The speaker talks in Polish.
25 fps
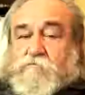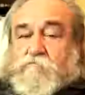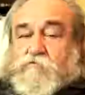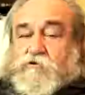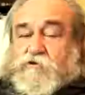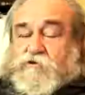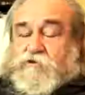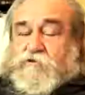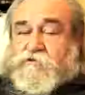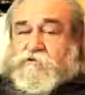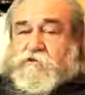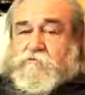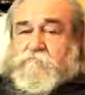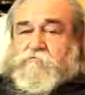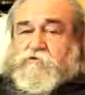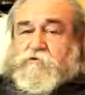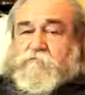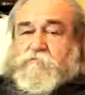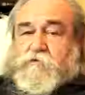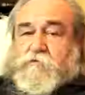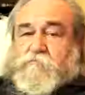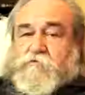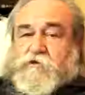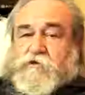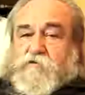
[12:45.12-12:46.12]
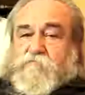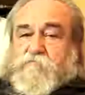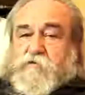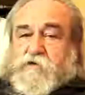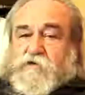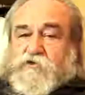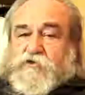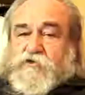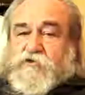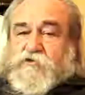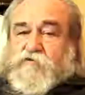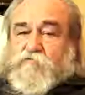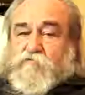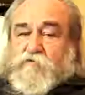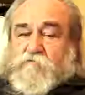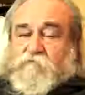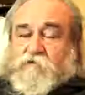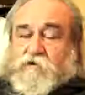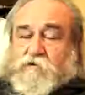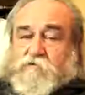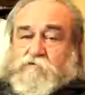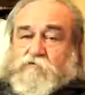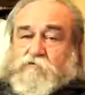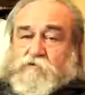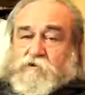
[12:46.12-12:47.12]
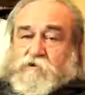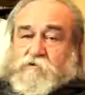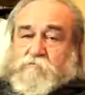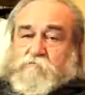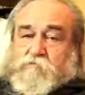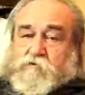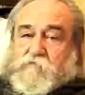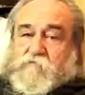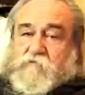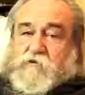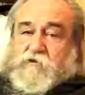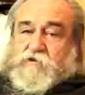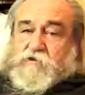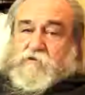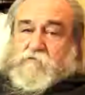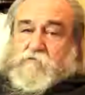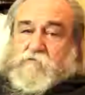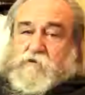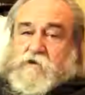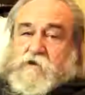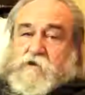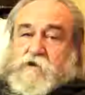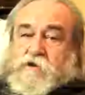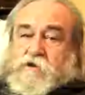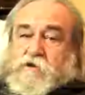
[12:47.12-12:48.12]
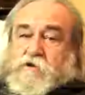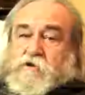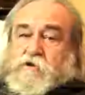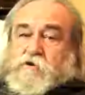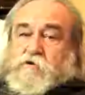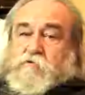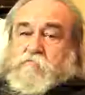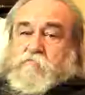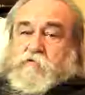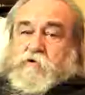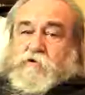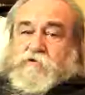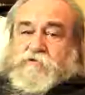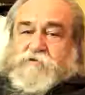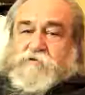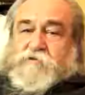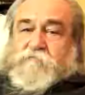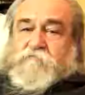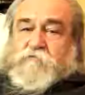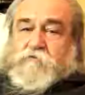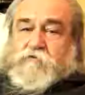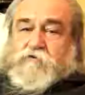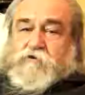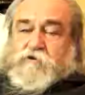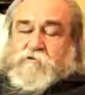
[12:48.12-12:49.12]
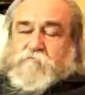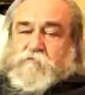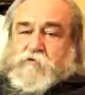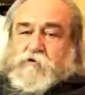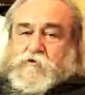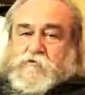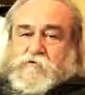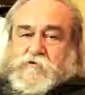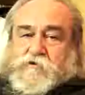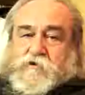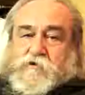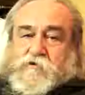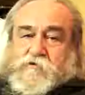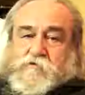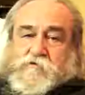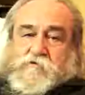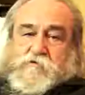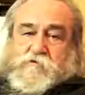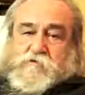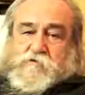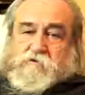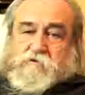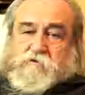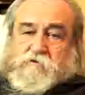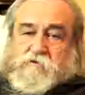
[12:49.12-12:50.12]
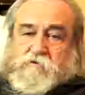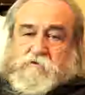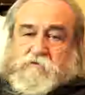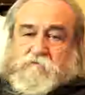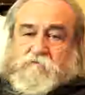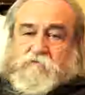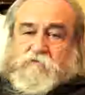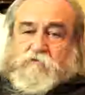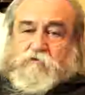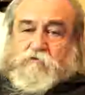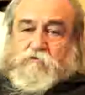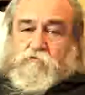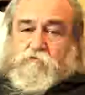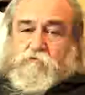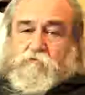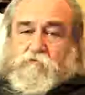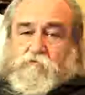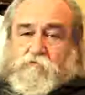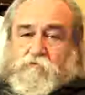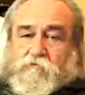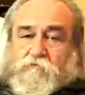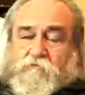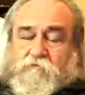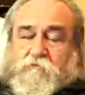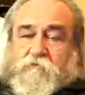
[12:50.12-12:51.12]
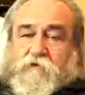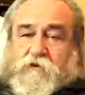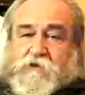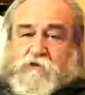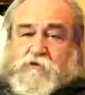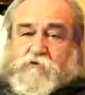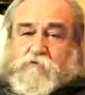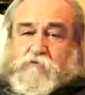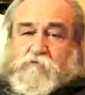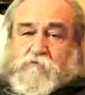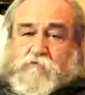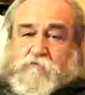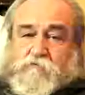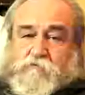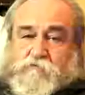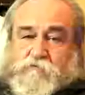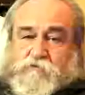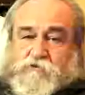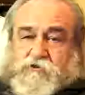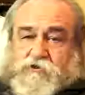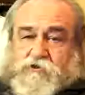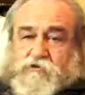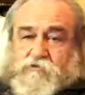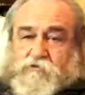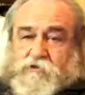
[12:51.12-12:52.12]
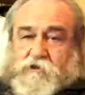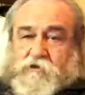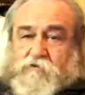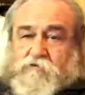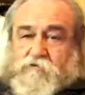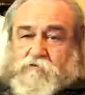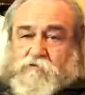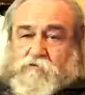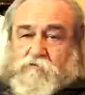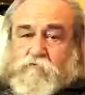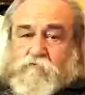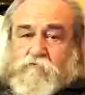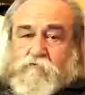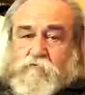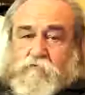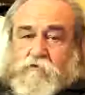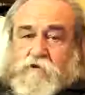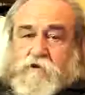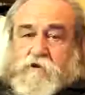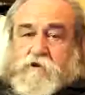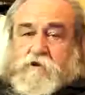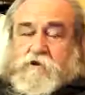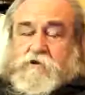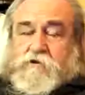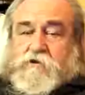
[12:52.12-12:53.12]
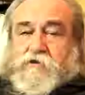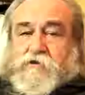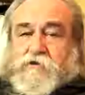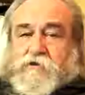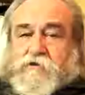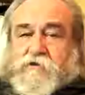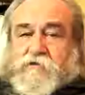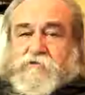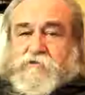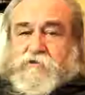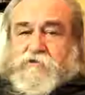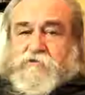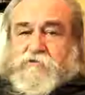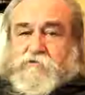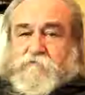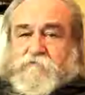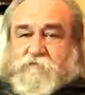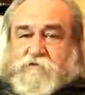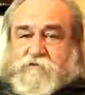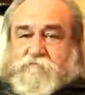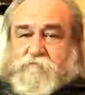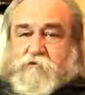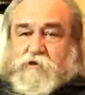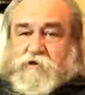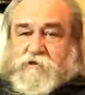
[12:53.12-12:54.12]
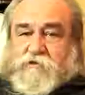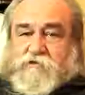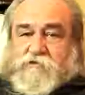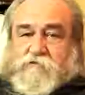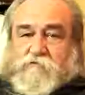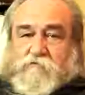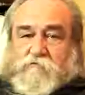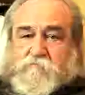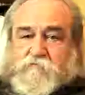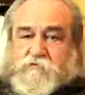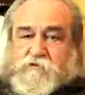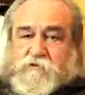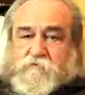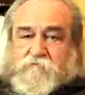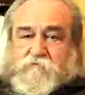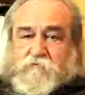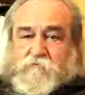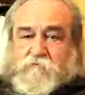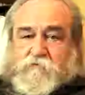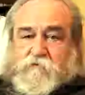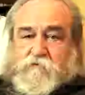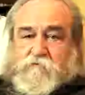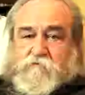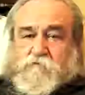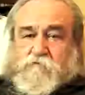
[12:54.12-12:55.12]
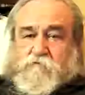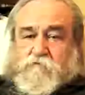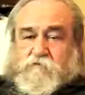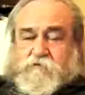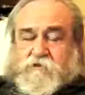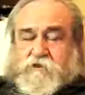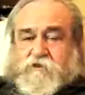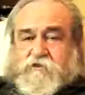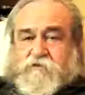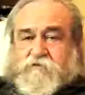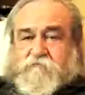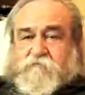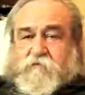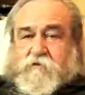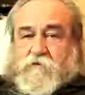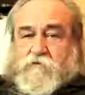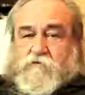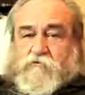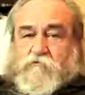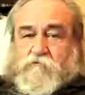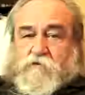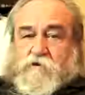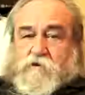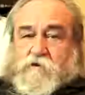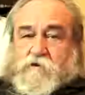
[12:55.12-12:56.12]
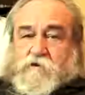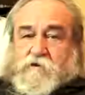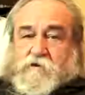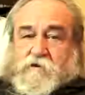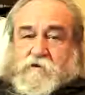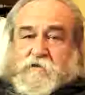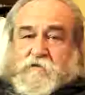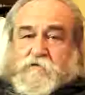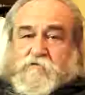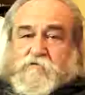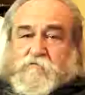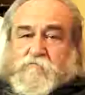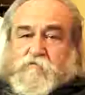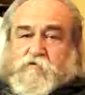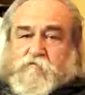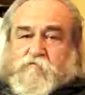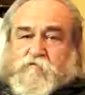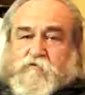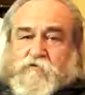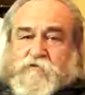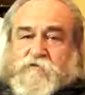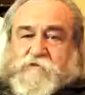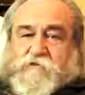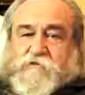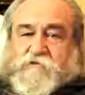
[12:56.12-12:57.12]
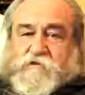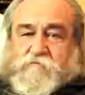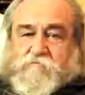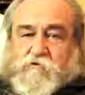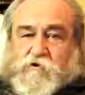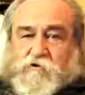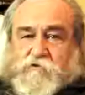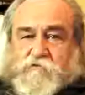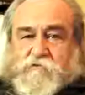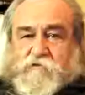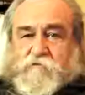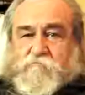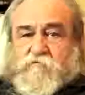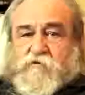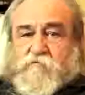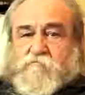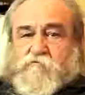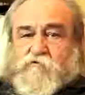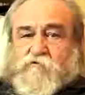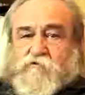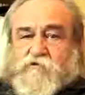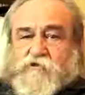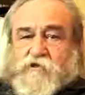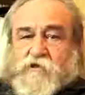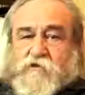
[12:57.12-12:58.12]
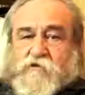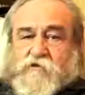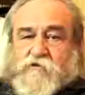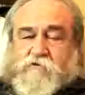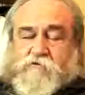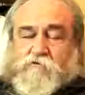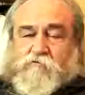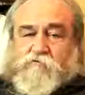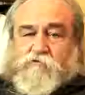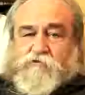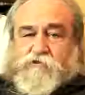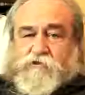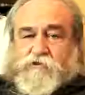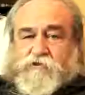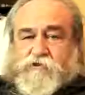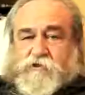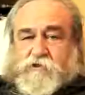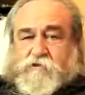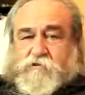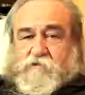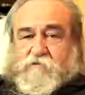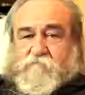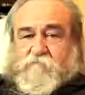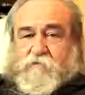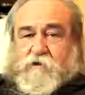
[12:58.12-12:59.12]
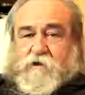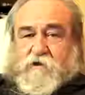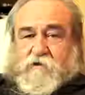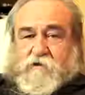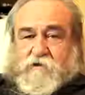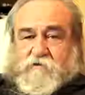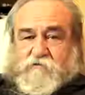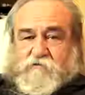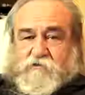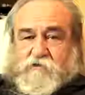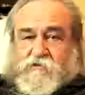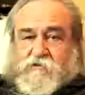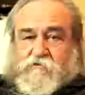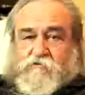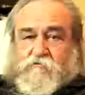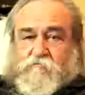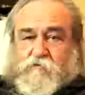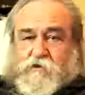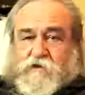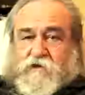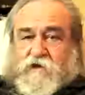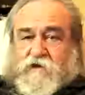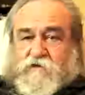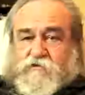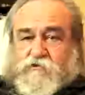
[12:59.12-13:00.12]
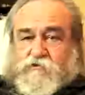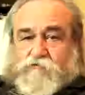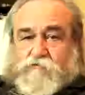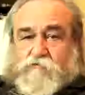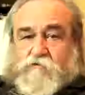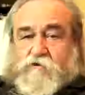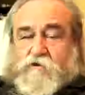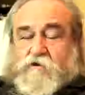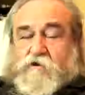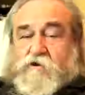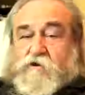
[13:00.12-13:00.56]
Proszę sobie przypomnieć pierwsze słowa, które powiedział e, polski fotoreporter e, w, dniu, e, w kwietniu 10 roku, kiedy katastrofę smoleńską obserwował. On też stwierdził, ale to był pusty samolot, tam nie było żadnych ludzi, żadnych bagaż, żadnego bagażu.